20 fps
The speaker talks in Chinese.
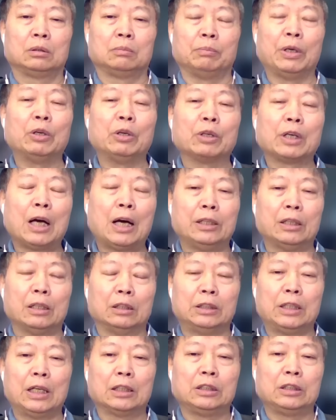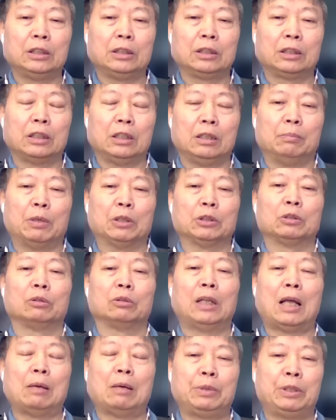没有看到江青给毛泽
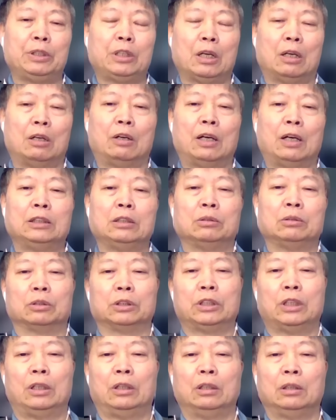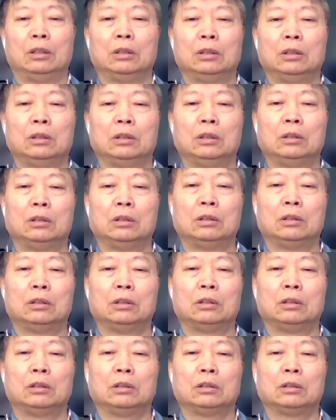东拉皮条啊这种事儿。
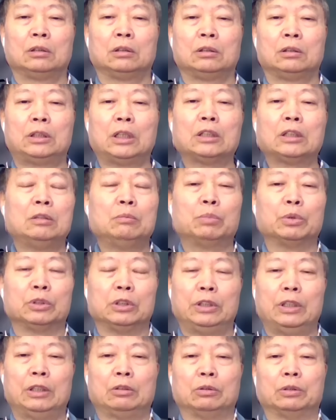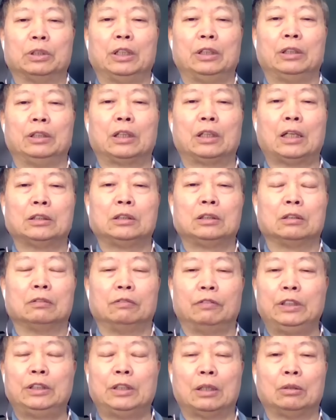江青不是那种人，他是一个
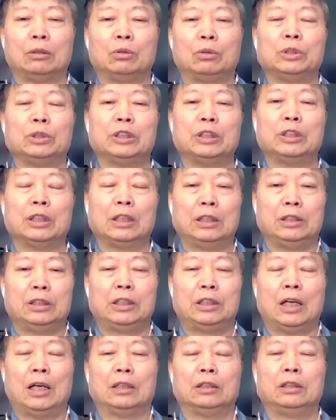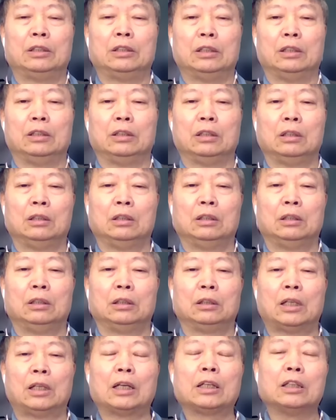非常妒忌心很强的人，
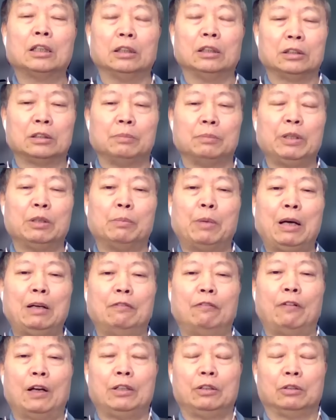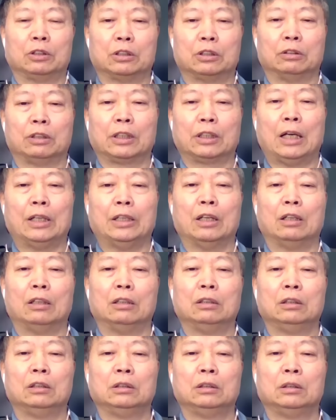他可能是没有办法，有时候能看到。